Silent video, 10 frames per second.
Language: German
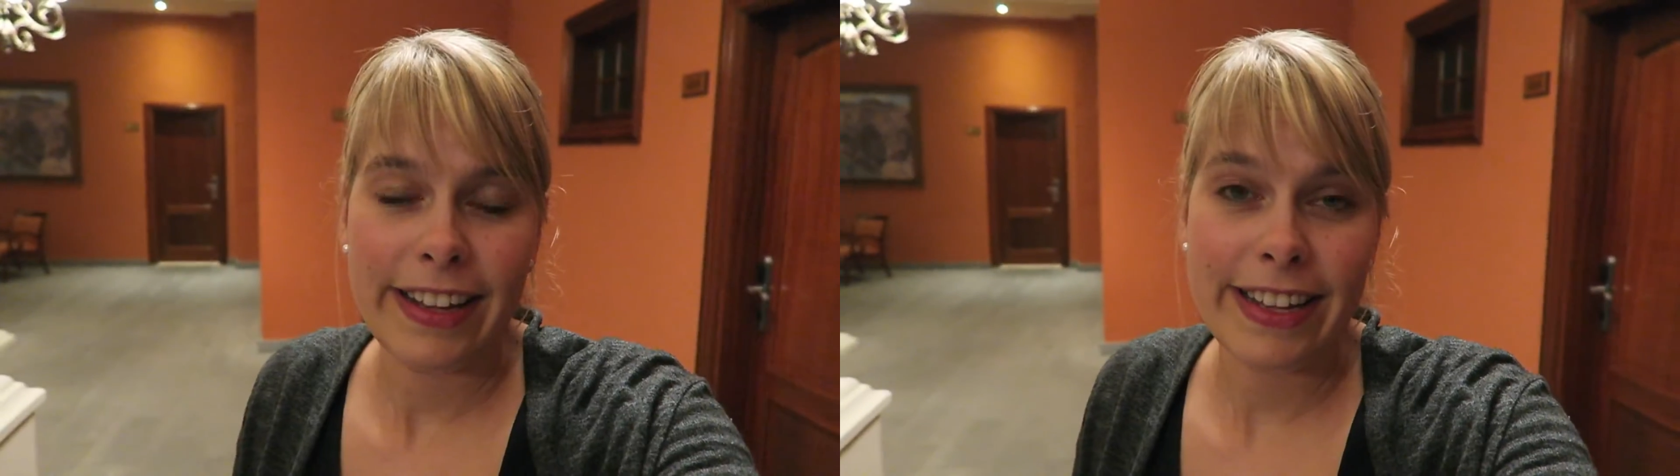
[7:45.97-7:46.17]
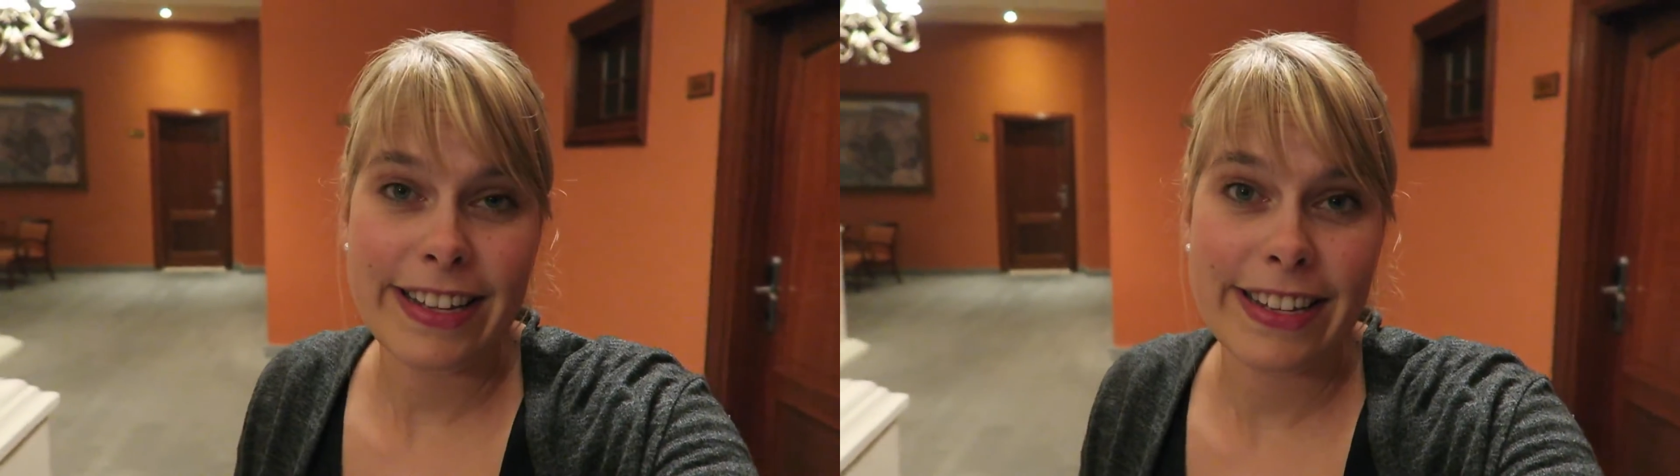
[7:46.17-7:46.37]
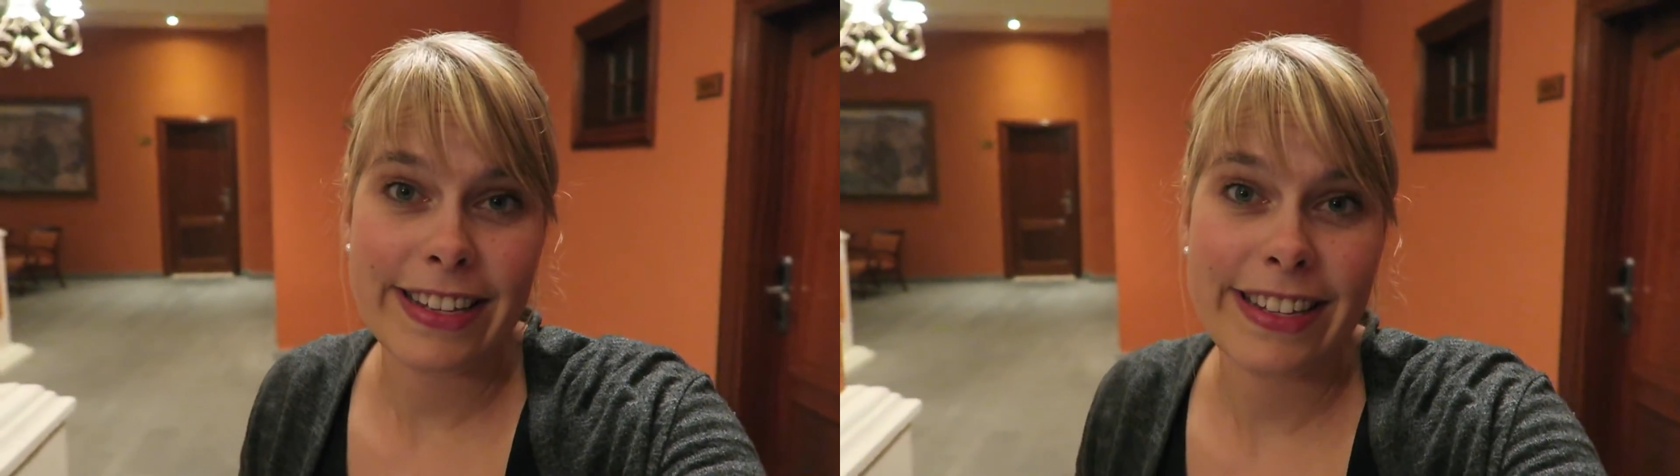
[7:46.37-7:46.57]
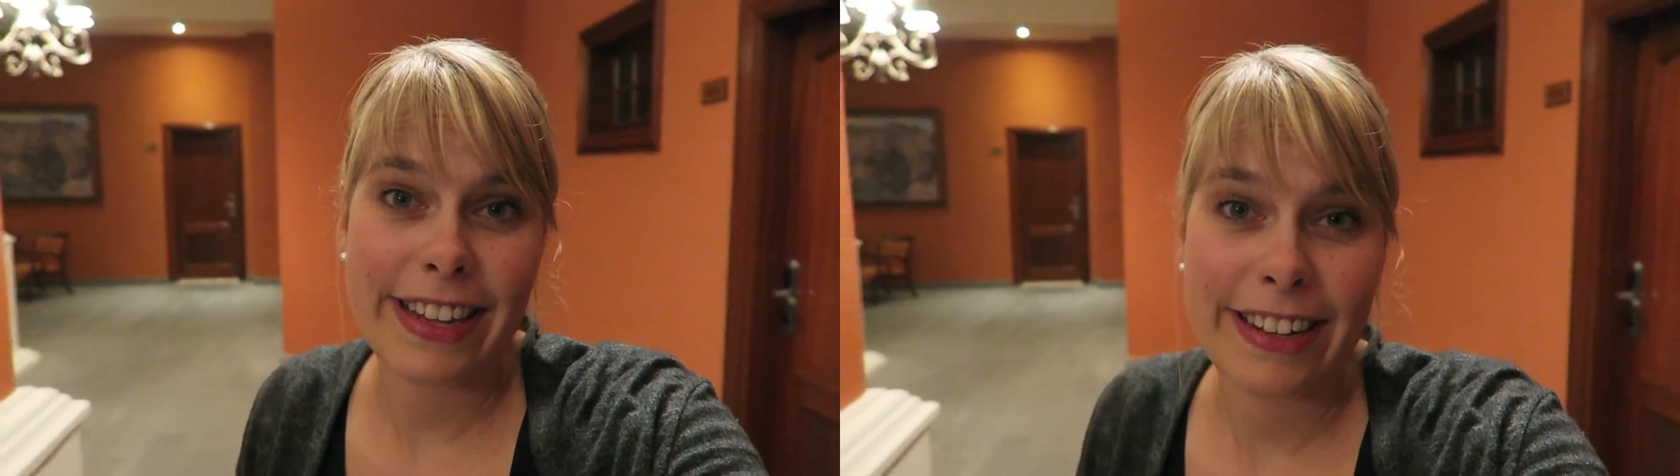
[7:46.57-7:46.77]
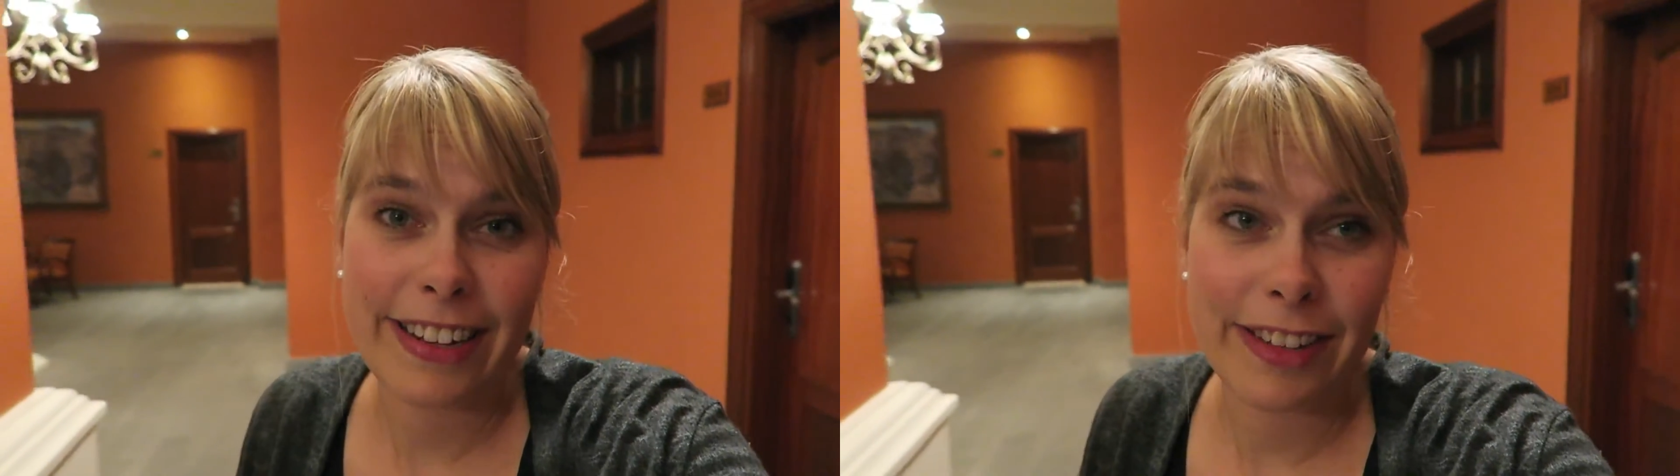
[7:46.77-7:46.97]
Jetzt ist es
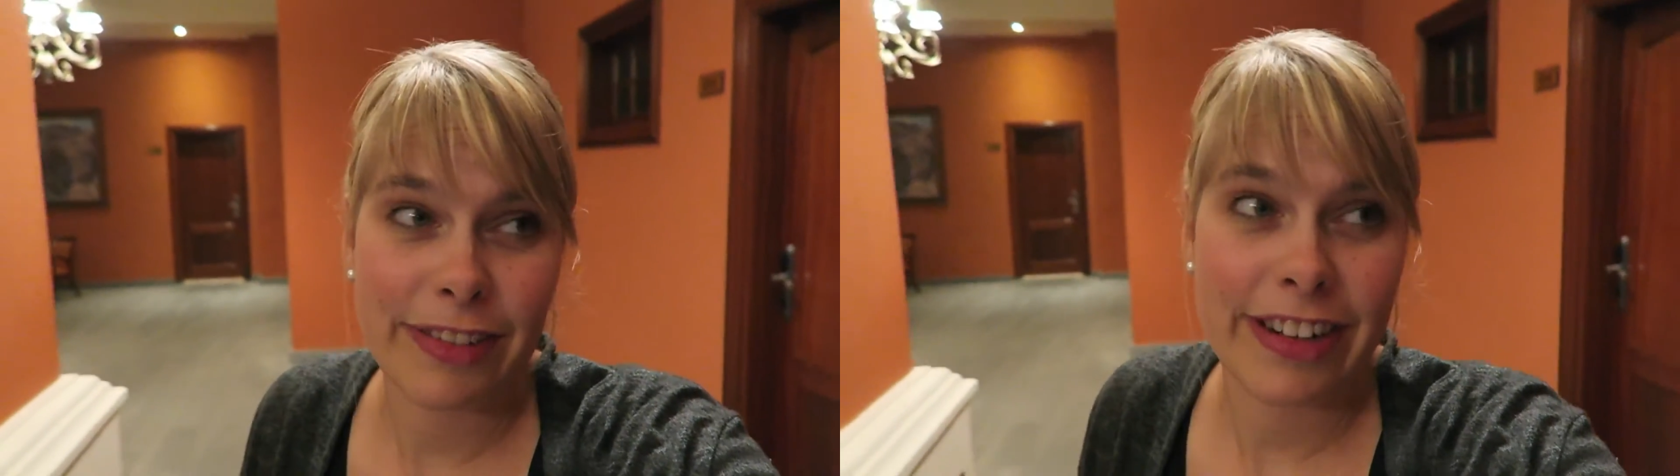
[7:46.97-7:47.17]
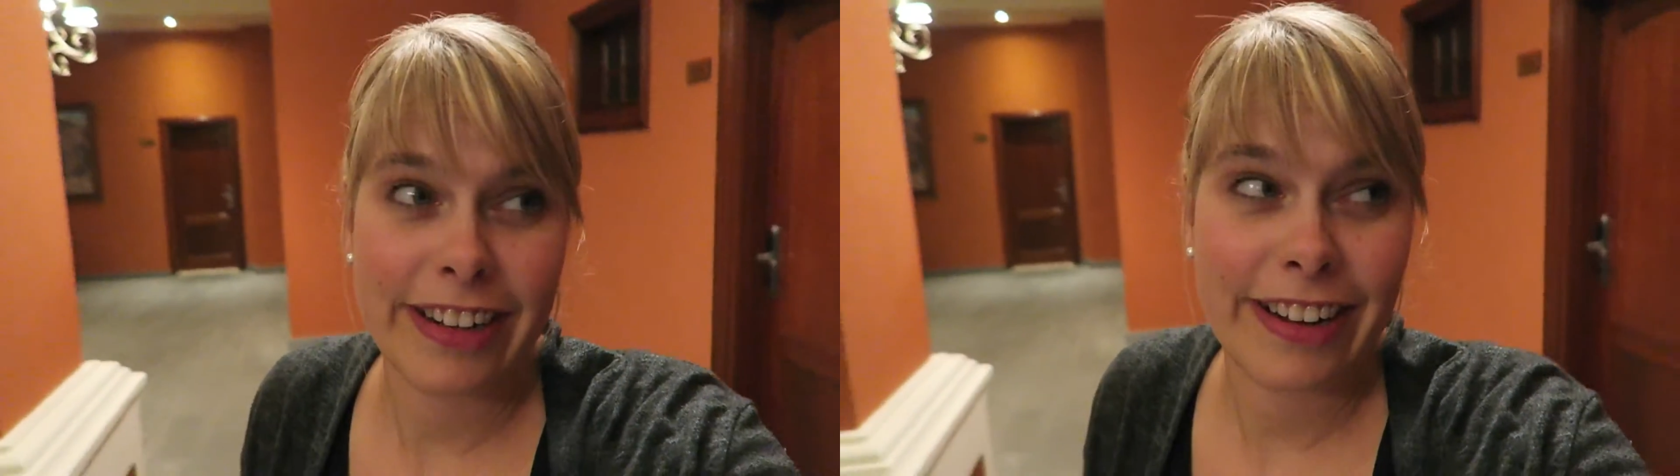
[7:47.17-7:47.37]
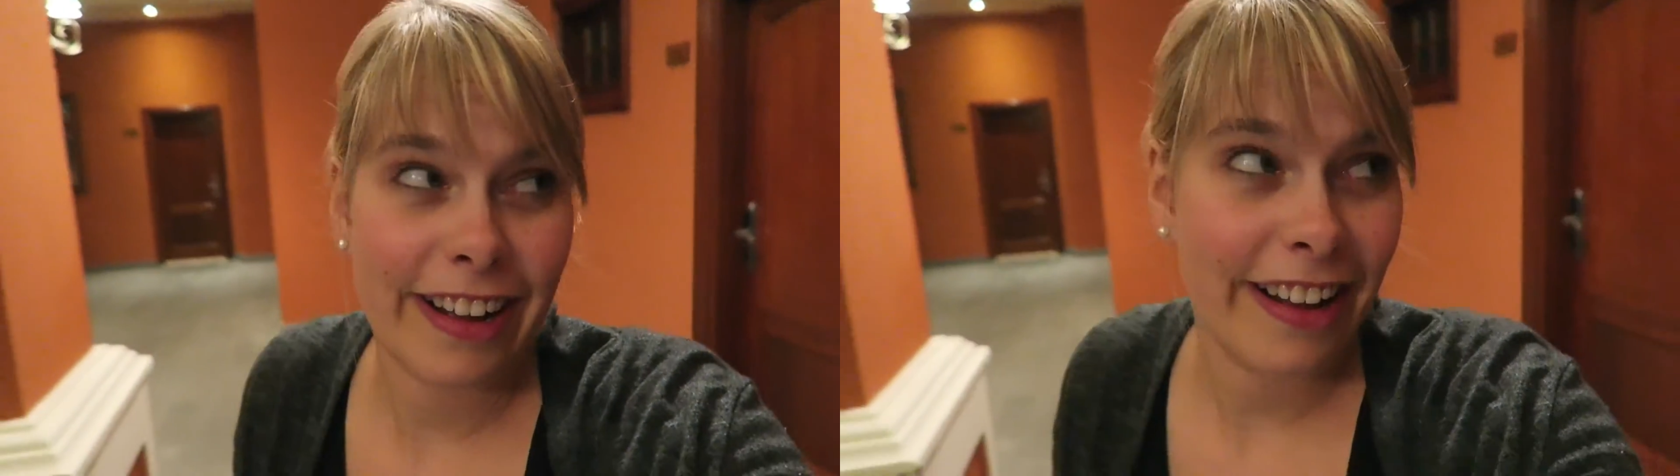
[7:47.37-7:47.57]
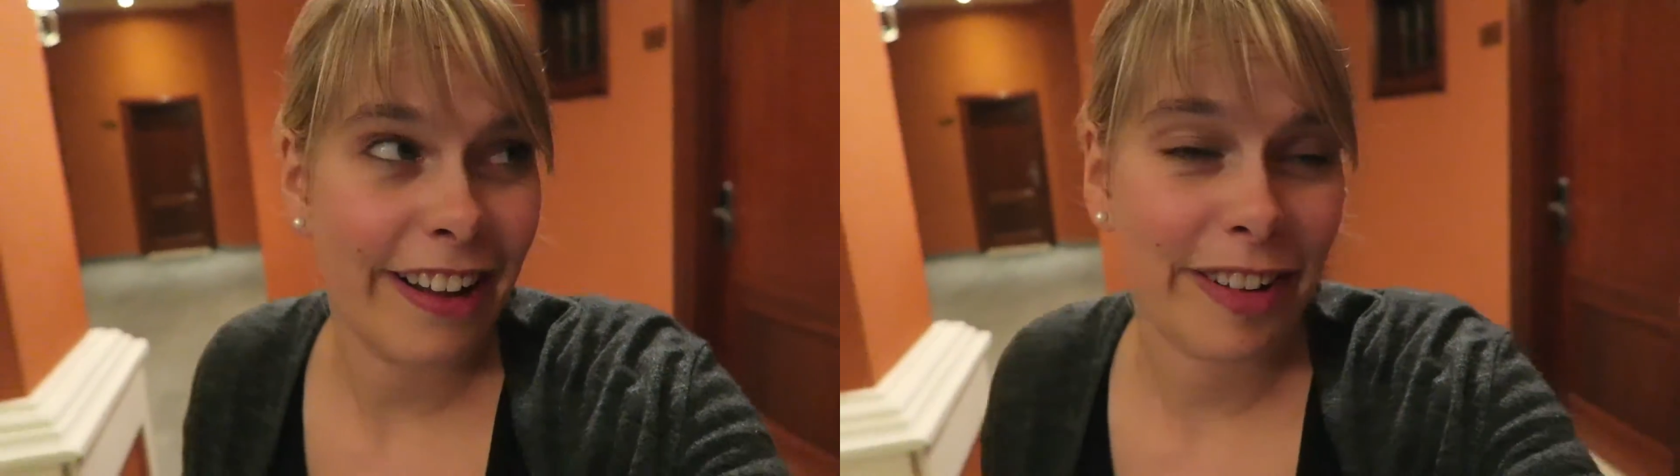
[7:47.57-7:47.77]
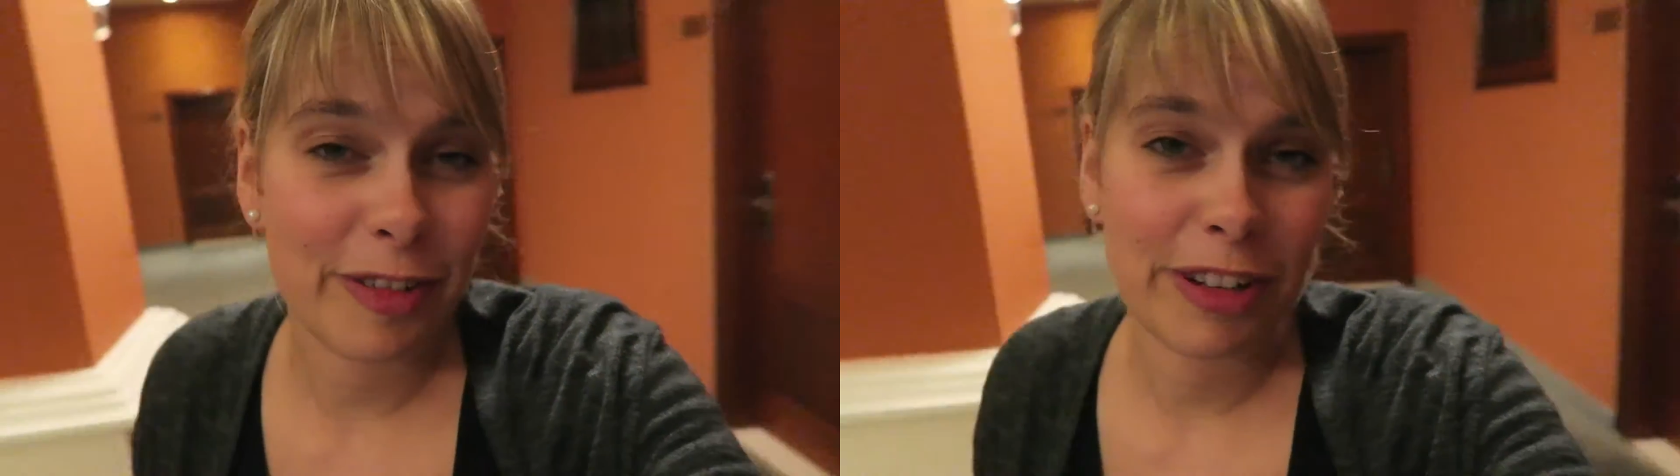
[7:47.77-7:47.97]
endlich Viertel nach acht